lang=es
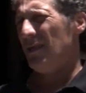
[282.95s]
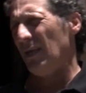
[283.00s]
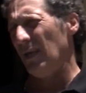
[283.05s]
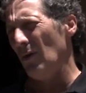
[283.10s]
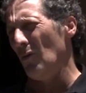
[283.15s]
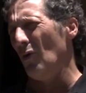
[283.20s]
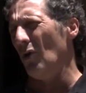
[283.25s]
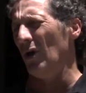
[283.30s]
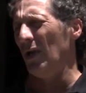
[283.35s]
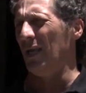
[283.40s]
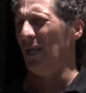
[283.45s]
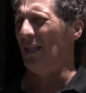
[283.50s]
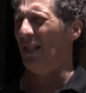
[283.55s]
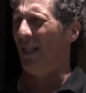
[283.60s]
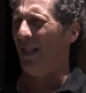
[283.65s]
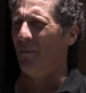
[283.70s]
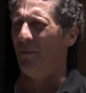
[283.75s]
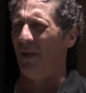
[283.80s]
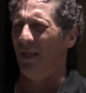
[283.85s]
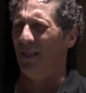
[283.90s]
Así que voy
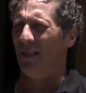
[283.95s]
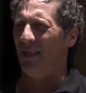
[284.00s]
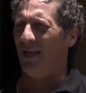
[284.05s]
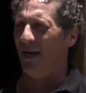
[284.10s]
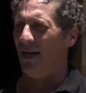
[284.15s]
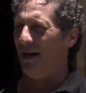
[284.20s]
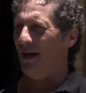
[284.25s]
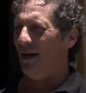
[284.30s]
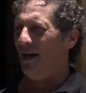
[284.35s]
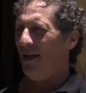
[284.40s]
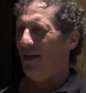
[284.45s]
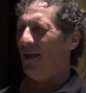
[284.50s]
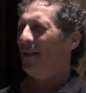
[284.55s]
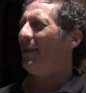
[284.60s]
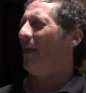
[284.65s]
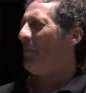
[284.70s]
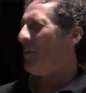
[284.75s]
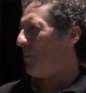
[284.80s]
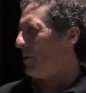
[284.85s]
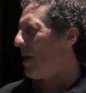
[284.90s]
generalmente a.
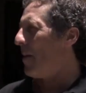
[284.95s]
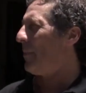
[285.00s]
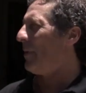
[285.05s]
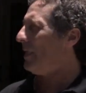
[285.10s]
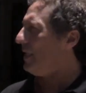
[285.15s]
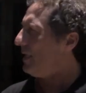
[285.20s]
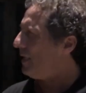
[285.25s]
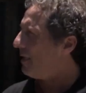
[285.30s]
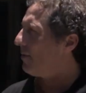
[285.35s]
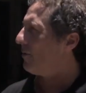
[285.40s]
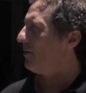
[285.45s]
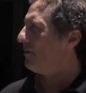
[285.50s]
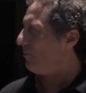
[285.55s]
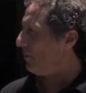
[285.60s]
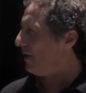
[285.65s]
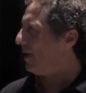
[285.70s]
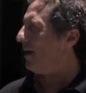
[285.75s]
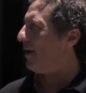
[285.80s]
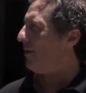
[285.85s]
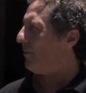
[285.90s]
También voy a pedir,
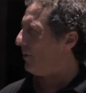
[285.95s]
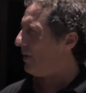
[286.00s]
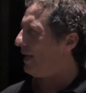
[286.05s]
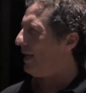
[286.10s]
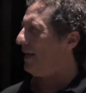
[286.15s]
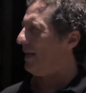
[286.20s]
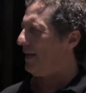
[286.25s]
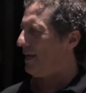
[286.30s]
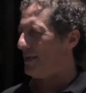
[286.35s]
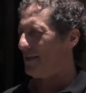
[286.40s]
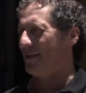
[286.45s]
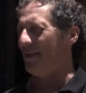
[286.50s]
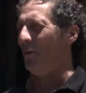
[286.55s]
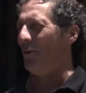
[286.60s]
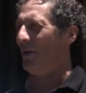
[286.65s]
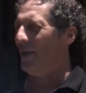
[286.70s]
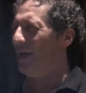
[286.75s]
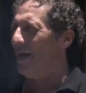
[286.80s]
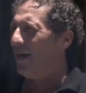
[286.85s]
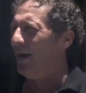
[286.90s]
voy a, la iglesia,
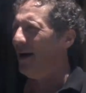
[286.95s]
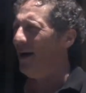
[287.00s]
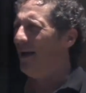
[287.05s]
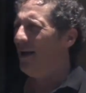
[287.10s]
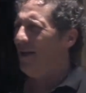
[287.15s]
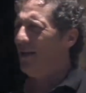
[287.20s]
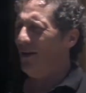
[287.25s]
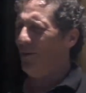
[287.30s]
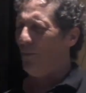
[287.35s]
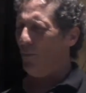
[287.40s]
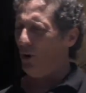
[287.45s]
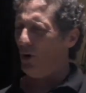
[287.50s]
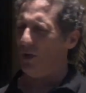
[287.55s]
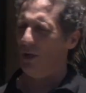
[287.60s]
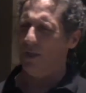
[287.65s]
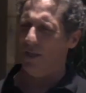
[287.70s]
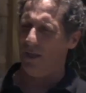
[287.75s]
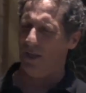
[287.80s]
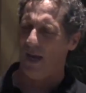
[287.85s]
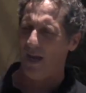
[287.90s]
voy a.
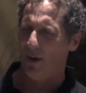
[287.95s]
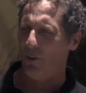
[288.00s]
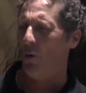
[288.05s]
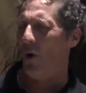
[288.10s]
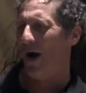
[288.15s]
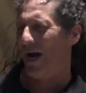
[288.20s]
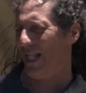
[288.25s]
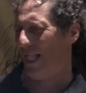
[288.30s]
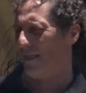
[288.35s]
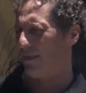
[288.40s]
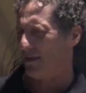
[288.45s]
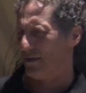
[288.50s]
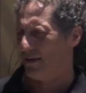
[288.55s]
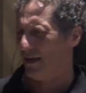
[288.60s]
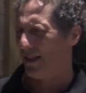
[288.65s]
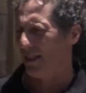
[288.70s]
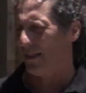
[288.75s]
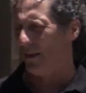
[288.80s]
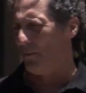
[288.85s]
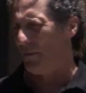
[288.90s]
Voy a, o
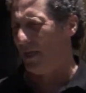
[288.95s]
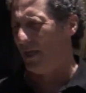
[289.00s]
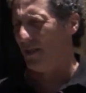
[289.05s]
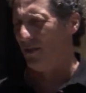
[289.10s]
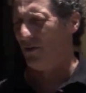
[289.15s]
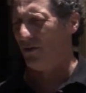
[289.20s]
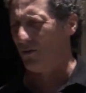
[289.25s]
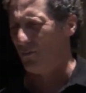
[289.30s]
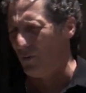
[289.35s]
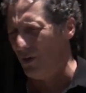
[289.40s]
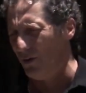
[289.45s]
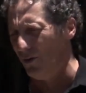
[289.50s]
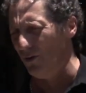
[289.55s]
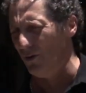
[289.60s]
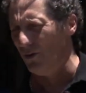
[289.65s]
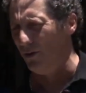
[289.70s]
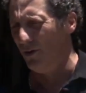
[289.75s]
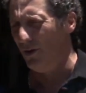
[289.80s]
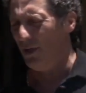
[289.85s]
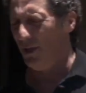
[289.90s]
agradecer también, ¿no?
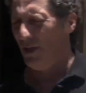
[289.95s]
Cuando